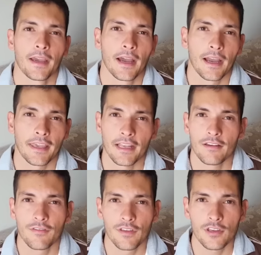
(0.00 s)
Aquele
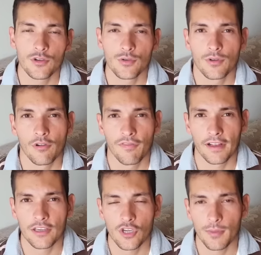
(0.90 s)
vídeo eu
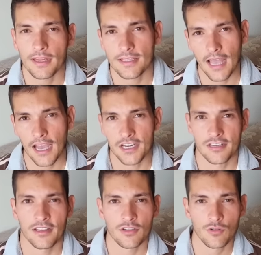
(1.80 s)
falei sobre as taxas
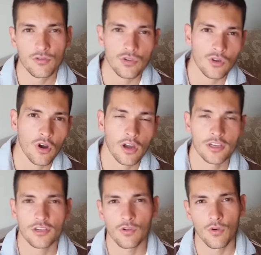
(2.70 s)
né, de
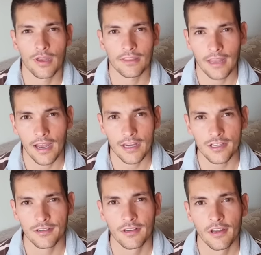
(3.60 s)
custódia, de
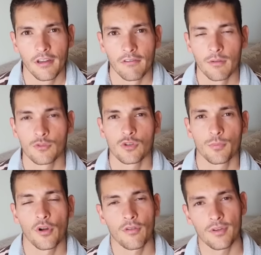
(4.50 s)
corretagem. Vamos
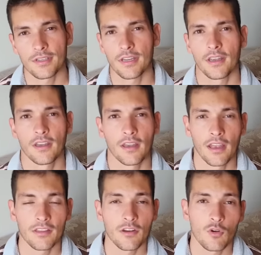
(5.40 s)
supor que você
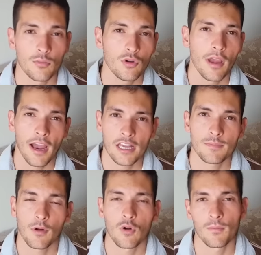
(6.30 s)
entre com mil reais
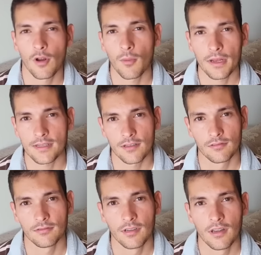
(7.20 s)
para comprar uma ação.
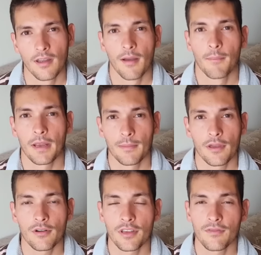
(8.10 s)

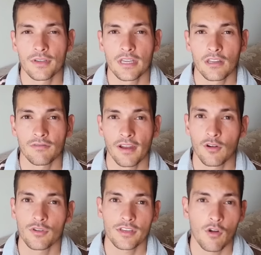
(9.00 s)
Primeiro que você não vai
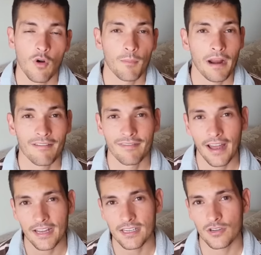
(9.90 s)
conseguir comprar
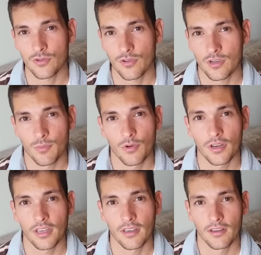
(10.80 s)
várias ações,
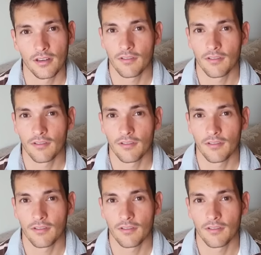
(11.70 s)
porque